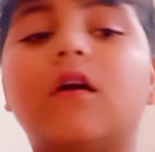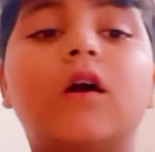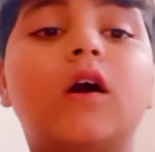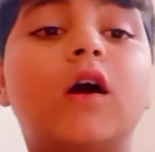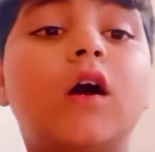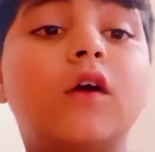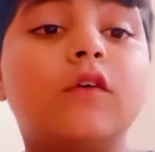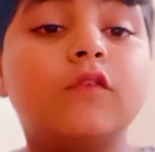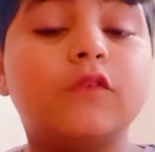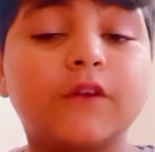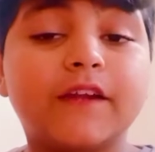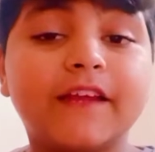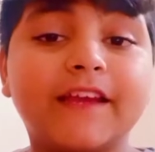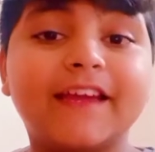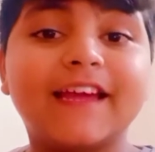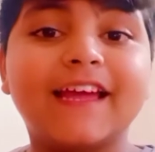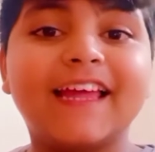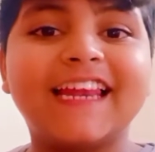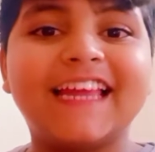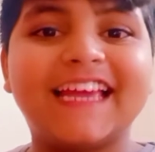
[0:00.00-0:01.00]
वो ठीक है
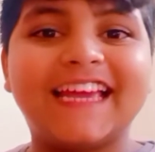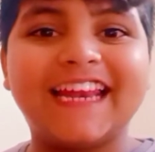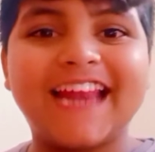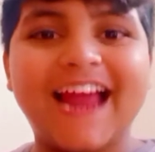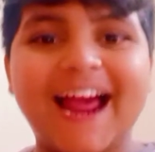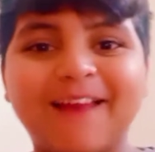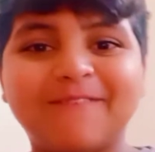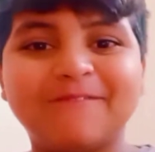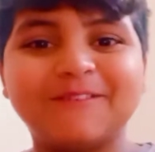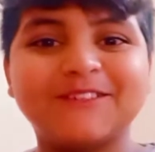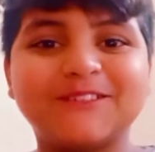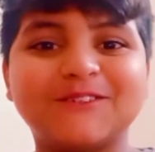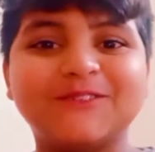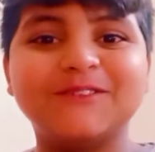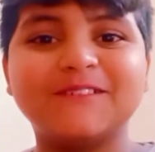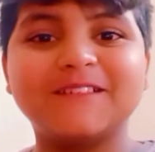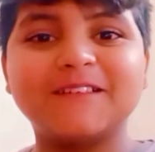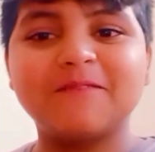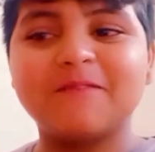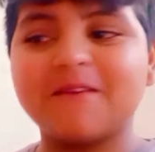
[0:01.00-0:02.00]
लेकिन आर्मी स्कूल
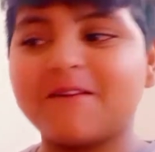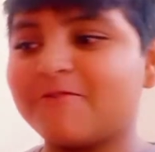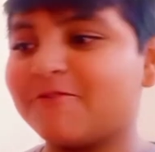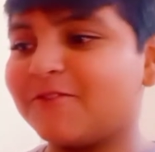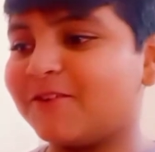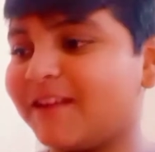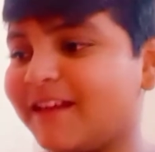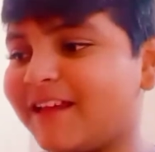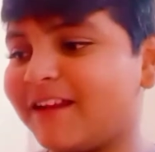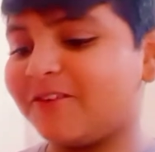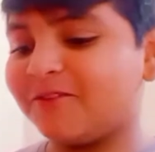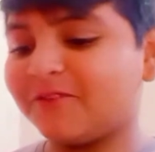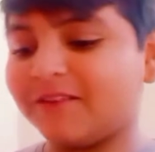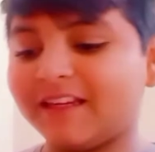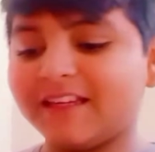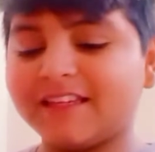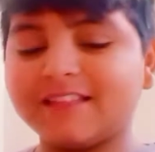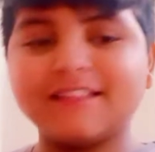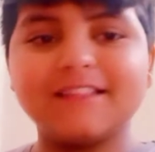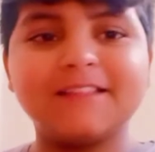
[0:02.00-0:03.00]
से मैं वो ले रहा हूँ
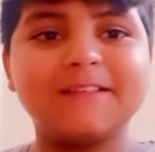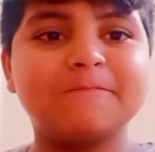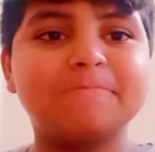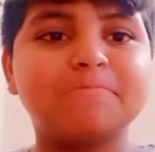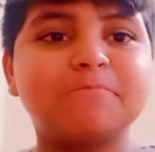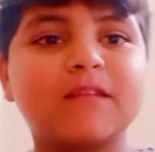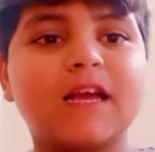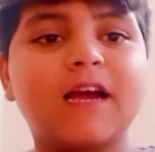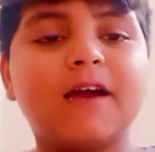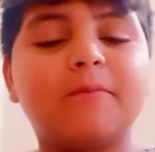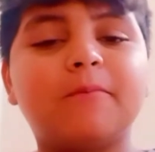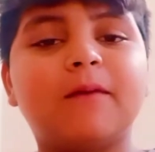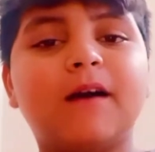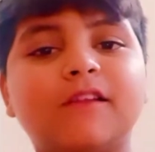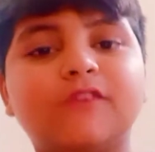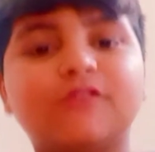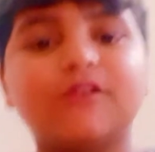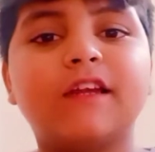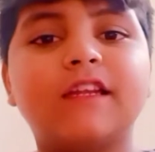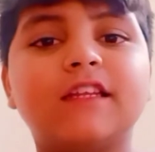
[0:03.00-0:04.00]
टीसी अब
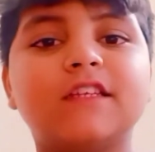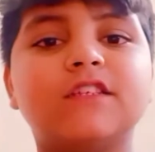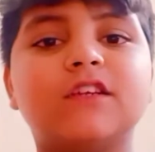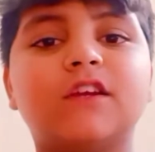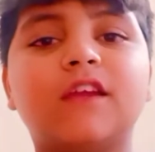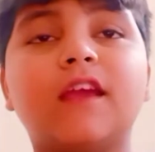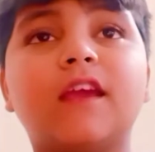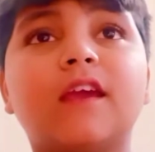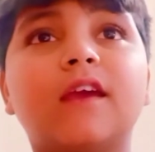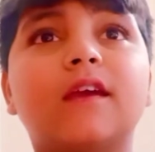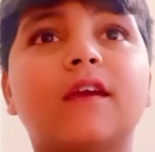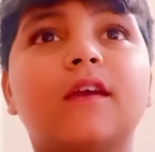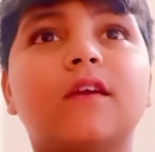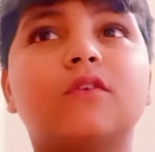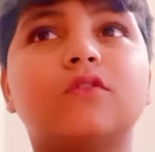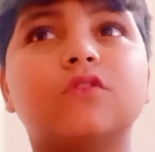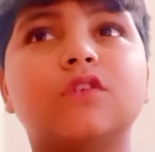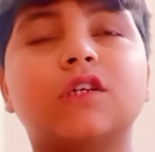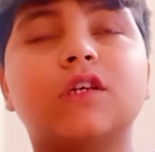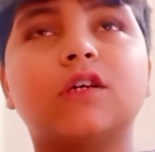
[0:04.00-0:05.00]
हल्द्वानी जाएंगे कुछ